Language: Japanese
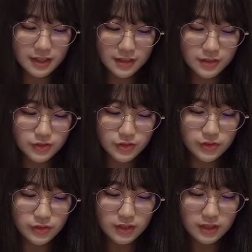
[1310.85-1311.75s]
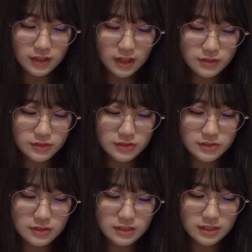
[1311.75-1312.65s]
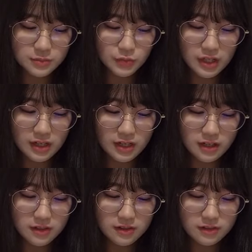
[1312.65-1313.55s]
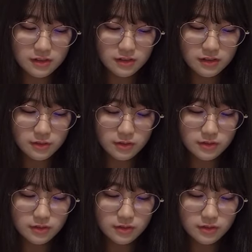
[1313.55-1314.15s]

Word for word: 多分意外とあのチーム感が